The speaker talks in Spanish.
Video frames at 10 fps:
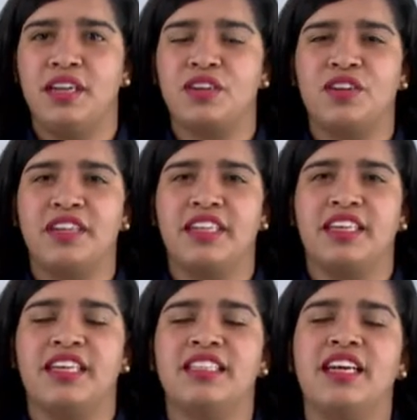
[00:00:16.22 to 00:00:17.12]

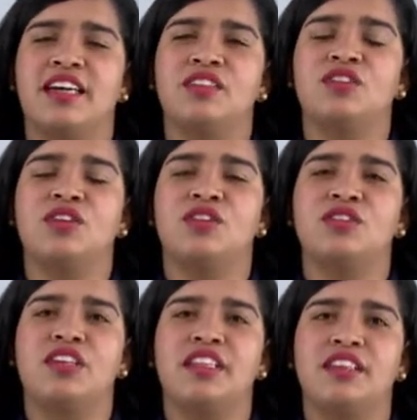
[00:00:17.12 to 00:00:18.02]
Rodríguez Caldera, soy
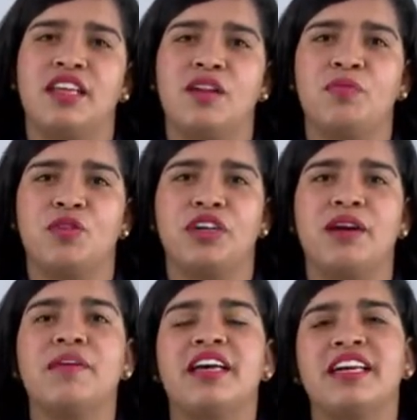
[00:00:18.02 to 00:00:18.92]
docente del
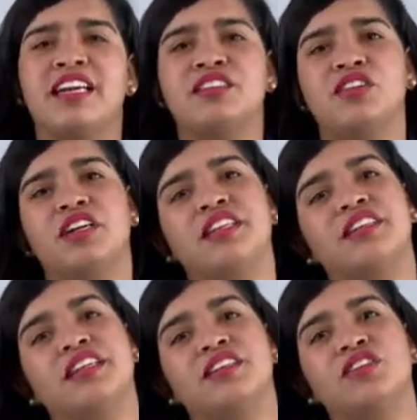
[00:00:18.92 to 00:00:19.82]
programa de Relaciones
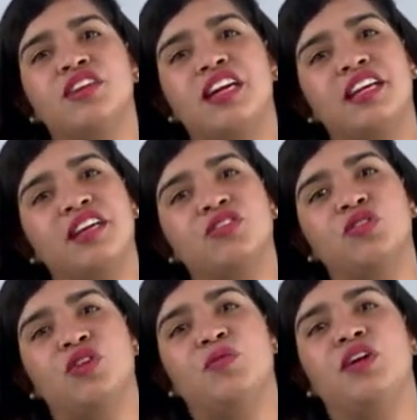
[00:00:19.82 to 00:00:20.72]
Internacionales y
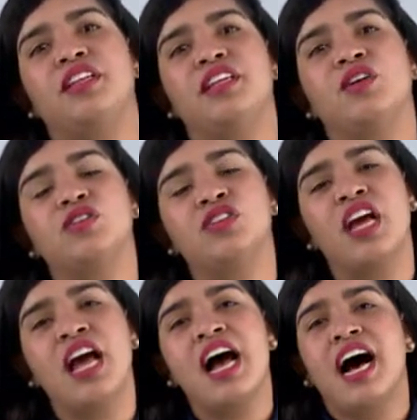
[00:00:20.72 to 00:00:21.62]
Estudios Políticos
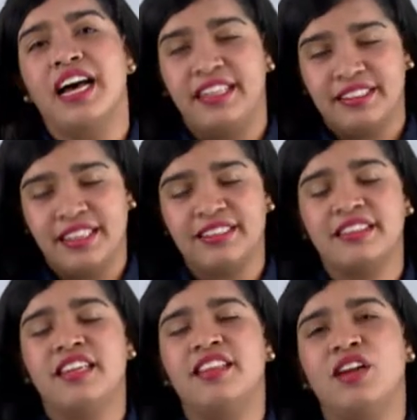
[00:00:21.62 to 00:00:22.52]
a
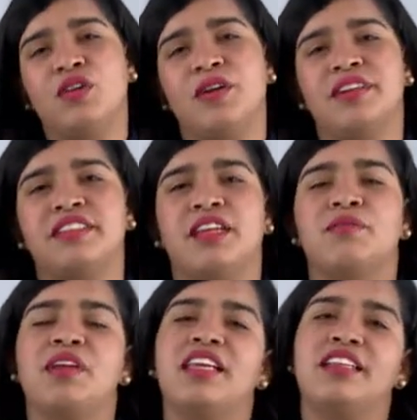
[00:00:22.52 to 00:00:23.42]
distancia de la
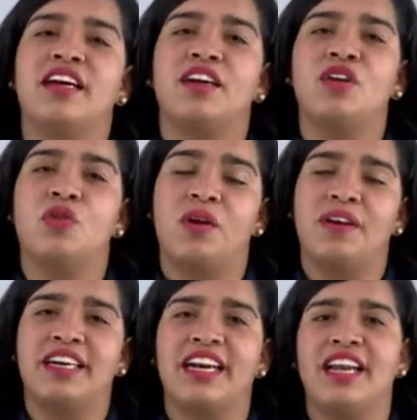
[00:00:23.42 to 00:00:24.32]
Universidad Militar
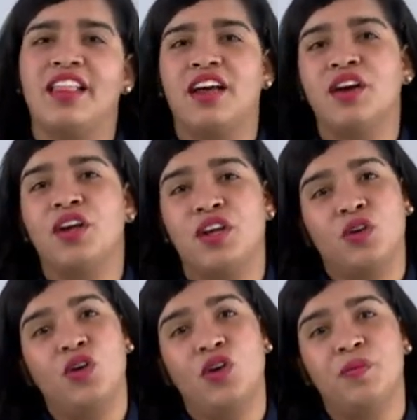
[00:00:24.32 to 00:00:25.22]
Nueva Granada en
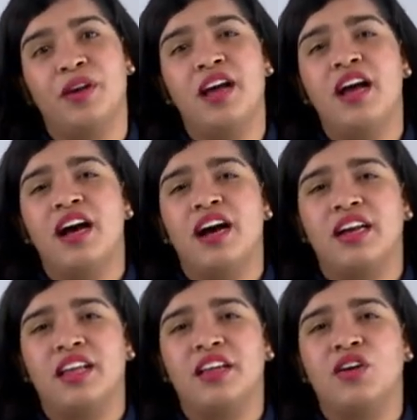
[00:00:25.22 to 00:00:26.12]
Colombia.
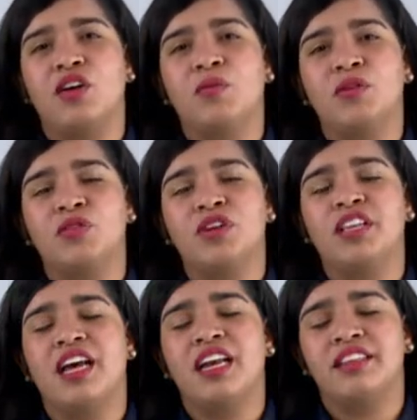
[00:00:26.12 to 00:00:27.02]
Agradezco la
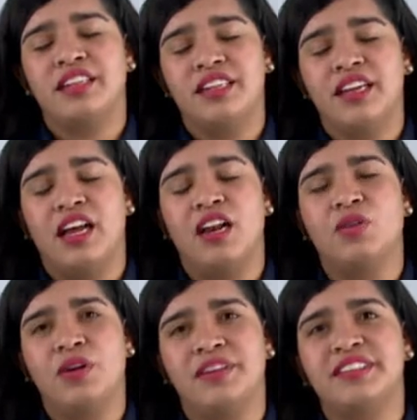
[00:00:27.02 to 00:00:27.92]
oportunidad a la,
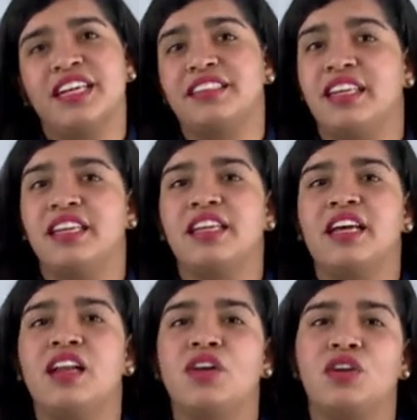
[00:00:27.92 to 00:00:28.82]
Universidad
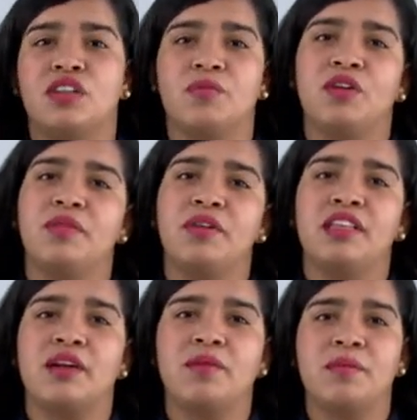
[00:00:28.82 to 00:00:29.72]
Técnica del Norte por
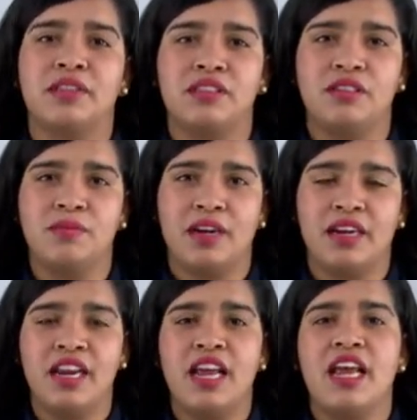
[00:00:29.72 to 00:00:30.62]
invitarme a
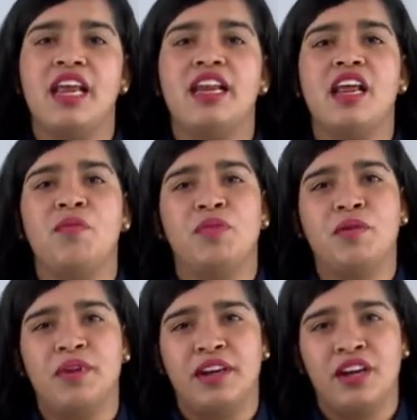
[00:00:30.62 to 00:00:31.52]
participar en el
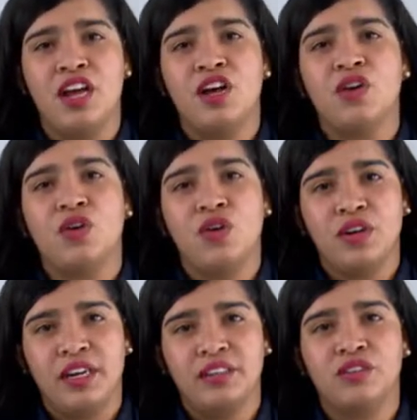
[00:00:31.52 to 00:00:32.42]
primer
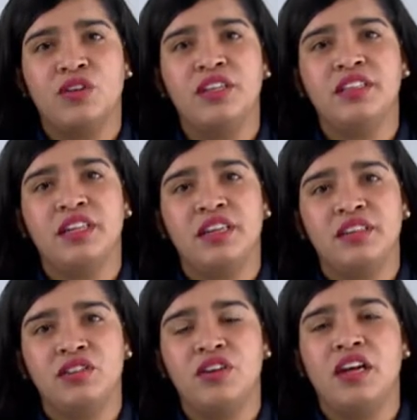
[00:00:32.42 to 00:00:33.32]
Congreso
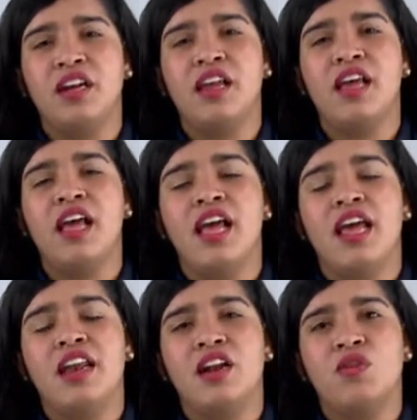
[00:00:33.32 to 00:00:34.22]
Internacional
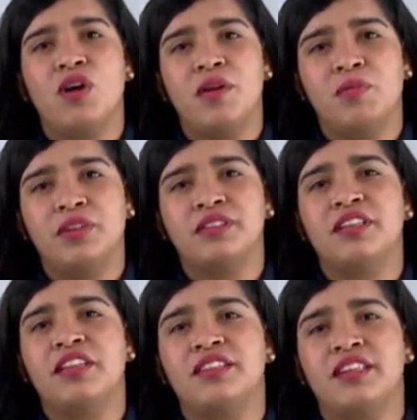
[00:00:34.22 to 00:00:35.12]
en el cual pues,
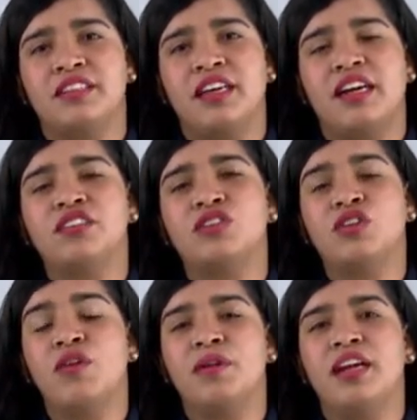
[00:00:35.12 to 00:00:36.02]
se disertará
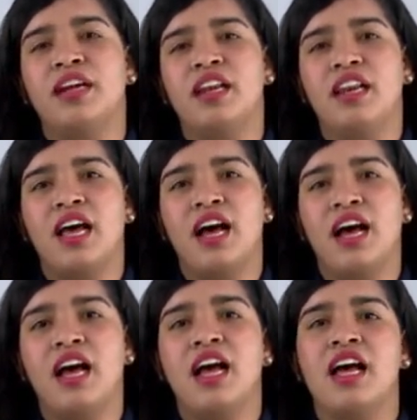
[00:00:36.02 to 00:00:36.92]
sobre
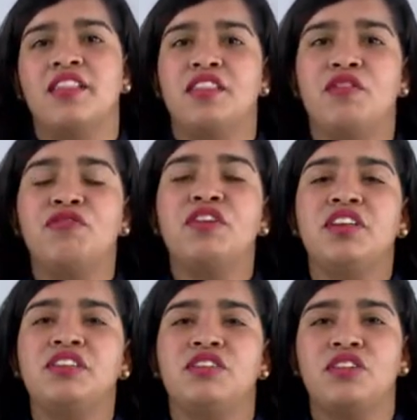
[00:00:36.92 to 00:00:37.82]
la
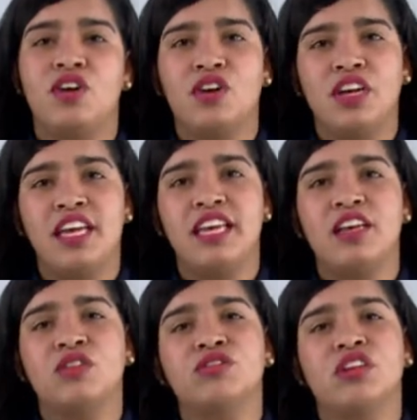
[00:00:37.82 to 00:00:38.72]
definición
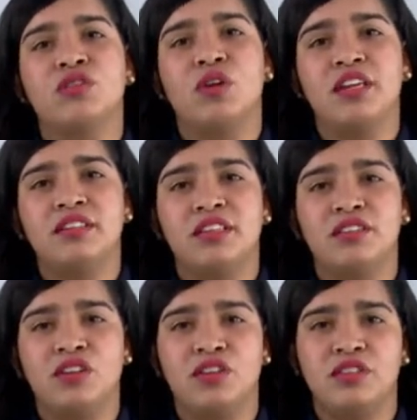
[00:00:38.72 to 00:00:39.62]
y
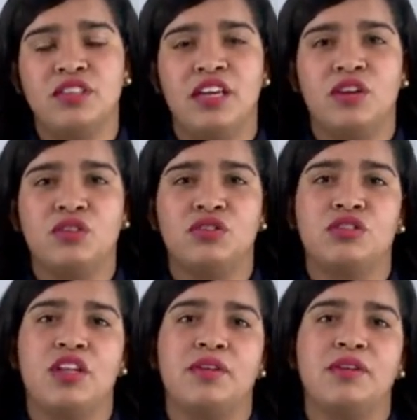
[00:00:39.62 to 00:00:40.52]
conceptualización de los
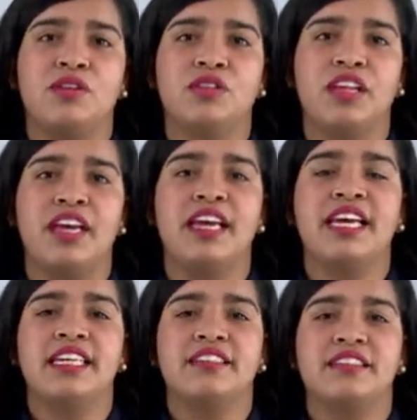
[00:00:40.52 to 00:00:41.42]
términos de
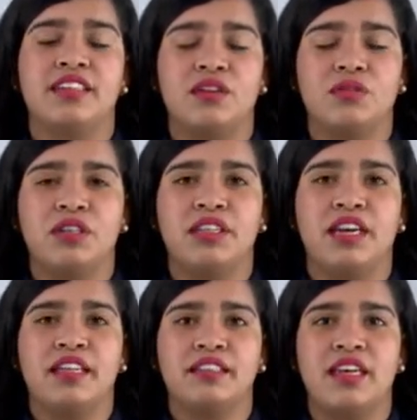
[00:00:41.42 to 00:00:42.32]

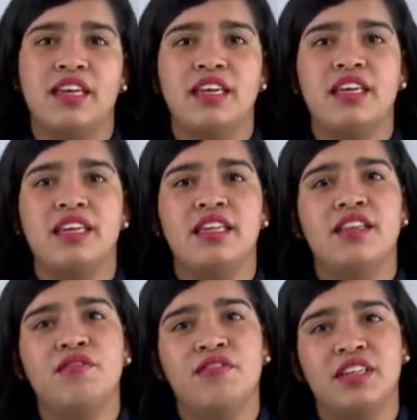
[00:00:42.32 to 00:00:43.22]
seguridad y
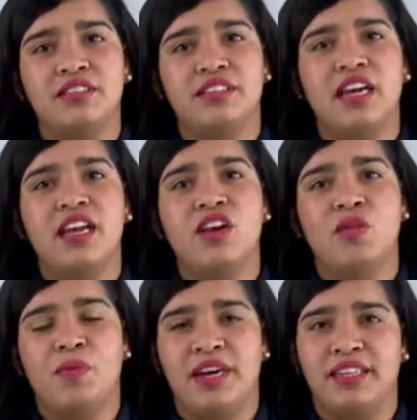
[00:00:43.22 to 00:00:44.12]
defensa en
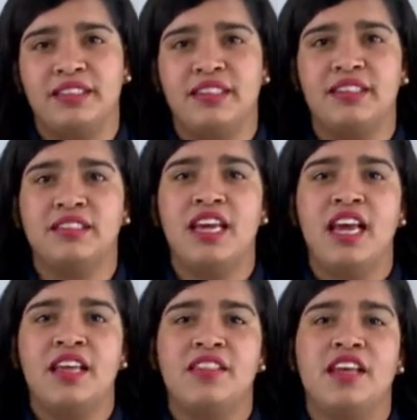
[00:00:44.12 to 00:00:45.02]
los países
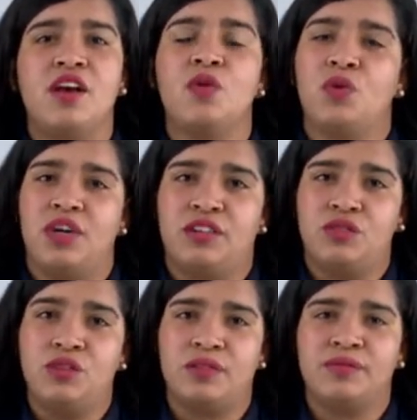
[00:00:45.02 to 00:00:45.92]
de
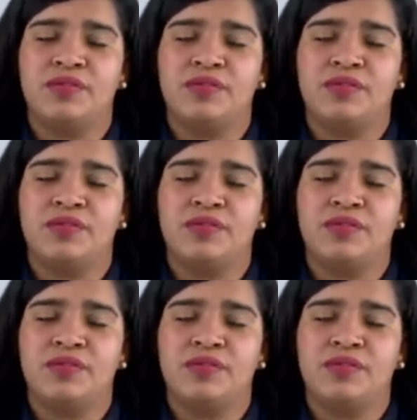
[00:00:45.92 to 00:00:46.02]
UNASUR.